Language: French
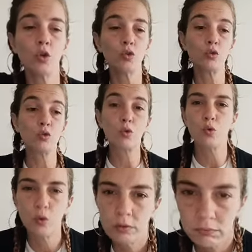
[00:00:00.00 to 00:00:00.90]
Du coup,
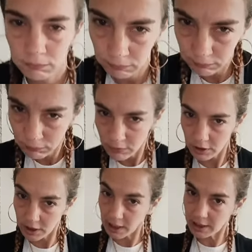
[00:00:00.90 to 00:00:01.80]

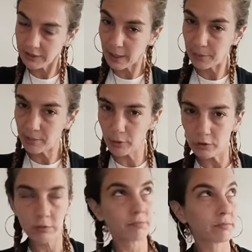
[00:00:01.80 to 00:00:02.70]
j'ai acheté une
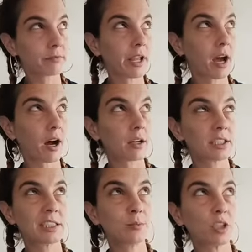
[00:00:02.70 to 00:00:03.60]
imprimante il y a
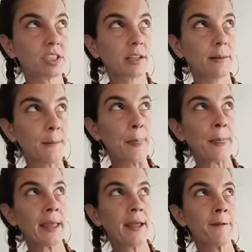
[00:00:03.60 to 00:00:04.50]
six mois de ça.
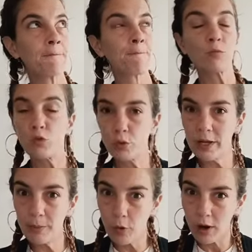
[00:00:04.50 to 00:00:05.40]
Tous
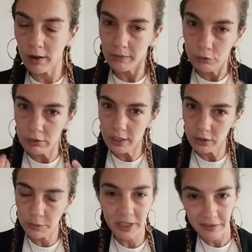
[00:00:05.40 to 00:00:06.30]
les mois, tous les deux
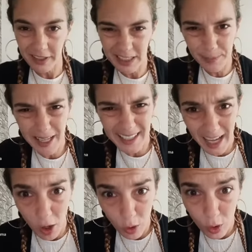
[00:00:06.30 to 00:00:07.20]
semaines, il fallait que je paye
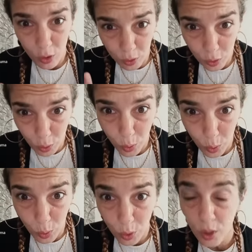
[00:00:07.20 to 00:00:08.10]
40
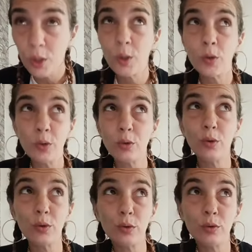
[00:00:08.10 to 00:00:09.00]
euros
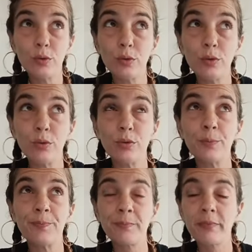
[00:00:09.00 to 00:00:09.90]
de,
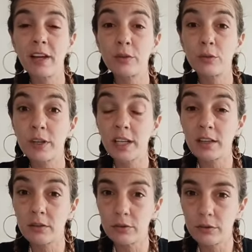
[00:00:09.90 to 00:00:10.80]
de, 1, 2, 3,
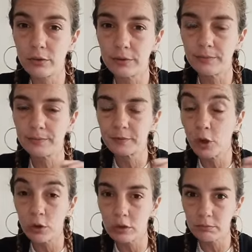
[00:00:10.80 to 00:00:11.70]
4 de,
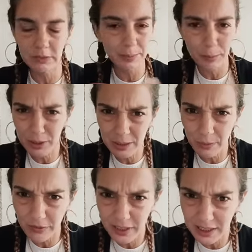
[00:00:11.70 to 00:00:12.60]
d'encre. Mais c'est pas possible,
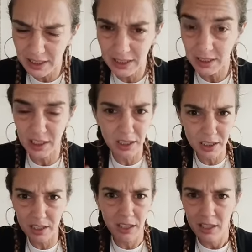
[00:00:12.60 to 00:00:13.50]
en fait.
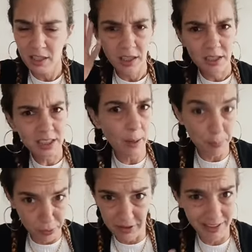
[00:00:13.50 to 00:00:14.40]
C'est, c'est un
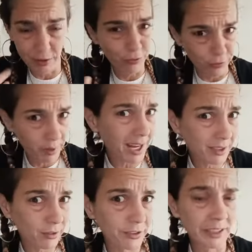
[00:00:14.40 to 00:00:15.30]
budget de fou malade,
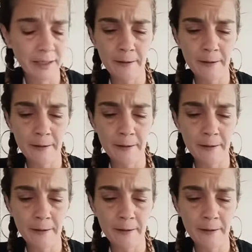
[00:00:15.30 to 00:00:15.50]
en fait.